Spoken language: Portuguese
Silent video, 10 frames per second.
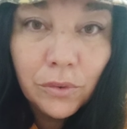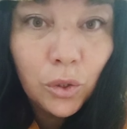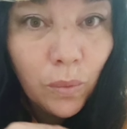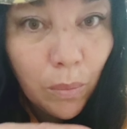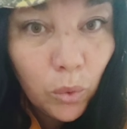
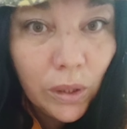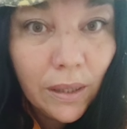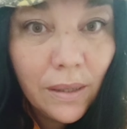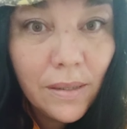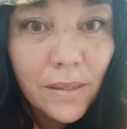de uma
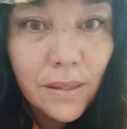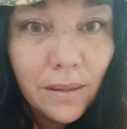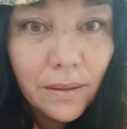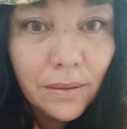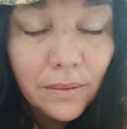
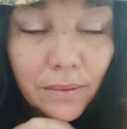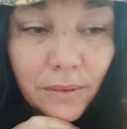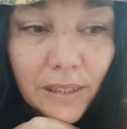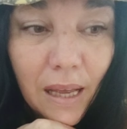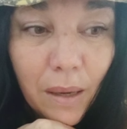mudança,
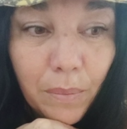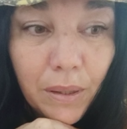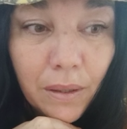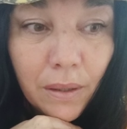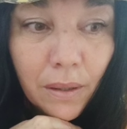
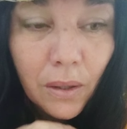sabe?